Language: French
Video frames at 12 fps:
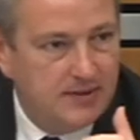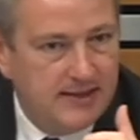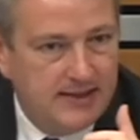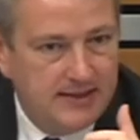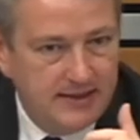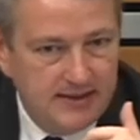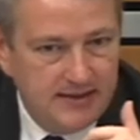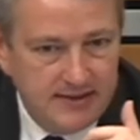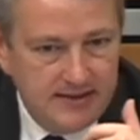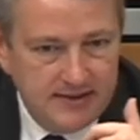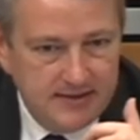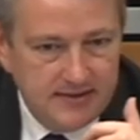après
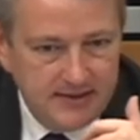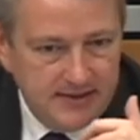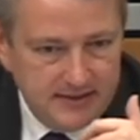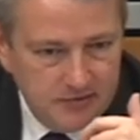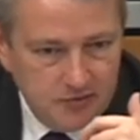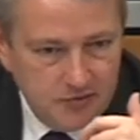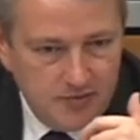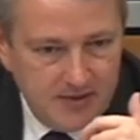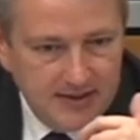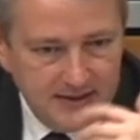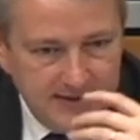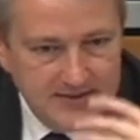et, de,
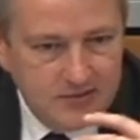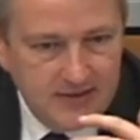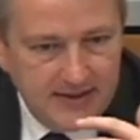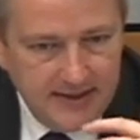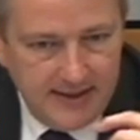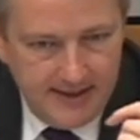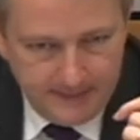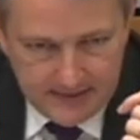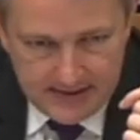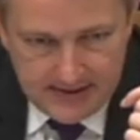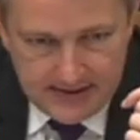manière très encadrée,